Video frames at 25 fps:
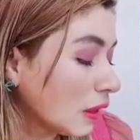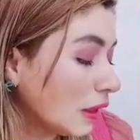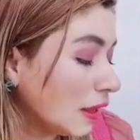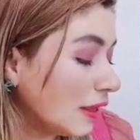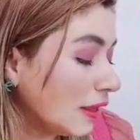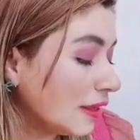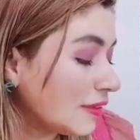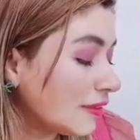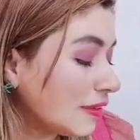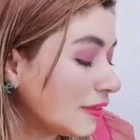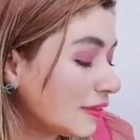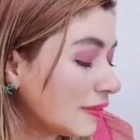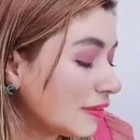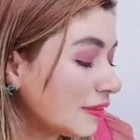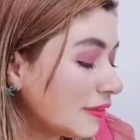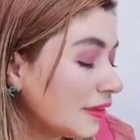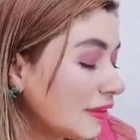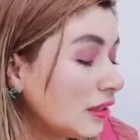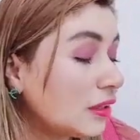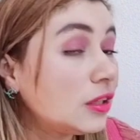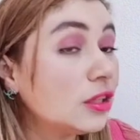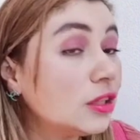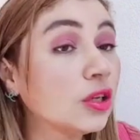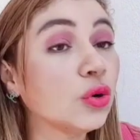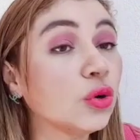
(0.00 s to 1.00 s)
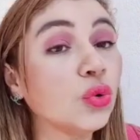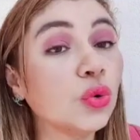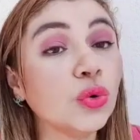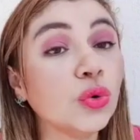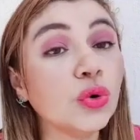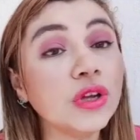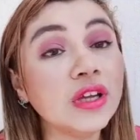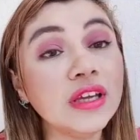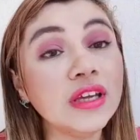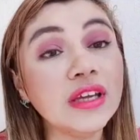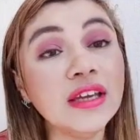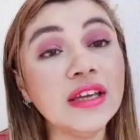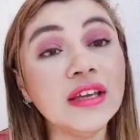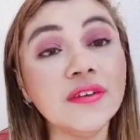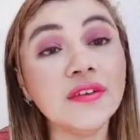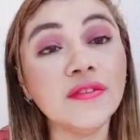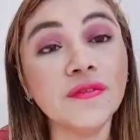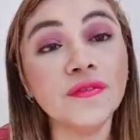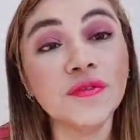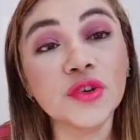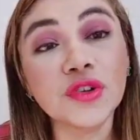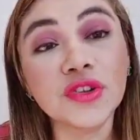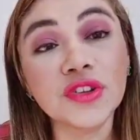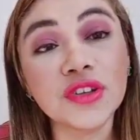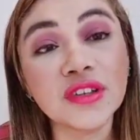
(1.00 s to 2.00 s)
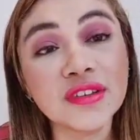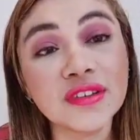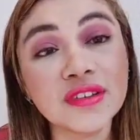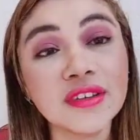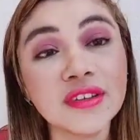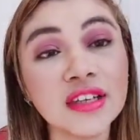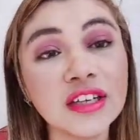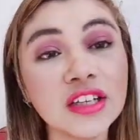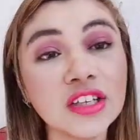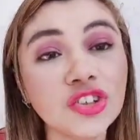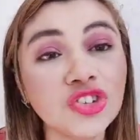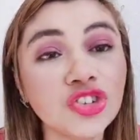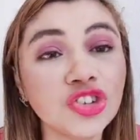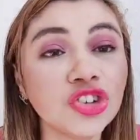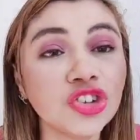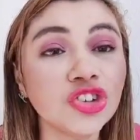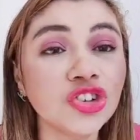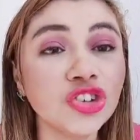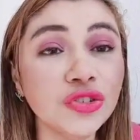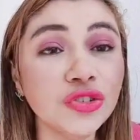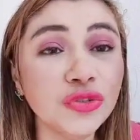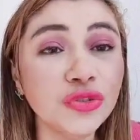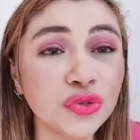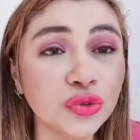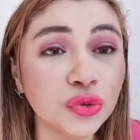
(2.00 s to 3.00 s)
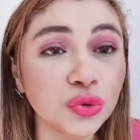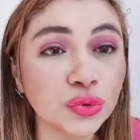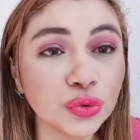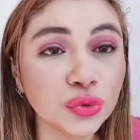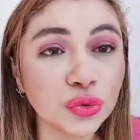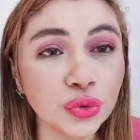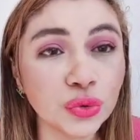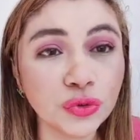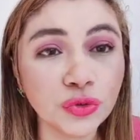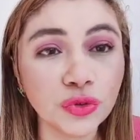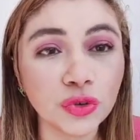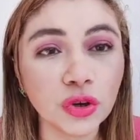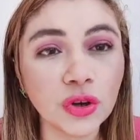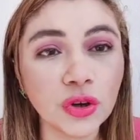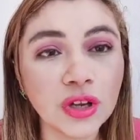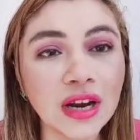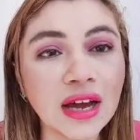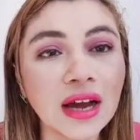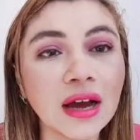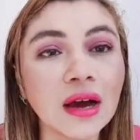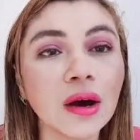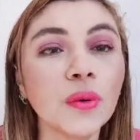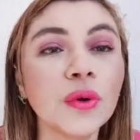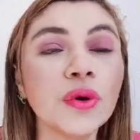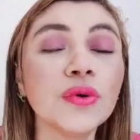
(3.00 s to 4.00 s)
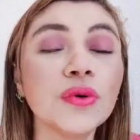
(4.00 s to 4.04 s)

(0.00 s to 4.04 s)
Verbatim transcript: Esse cítrico e você sente de fundo floral.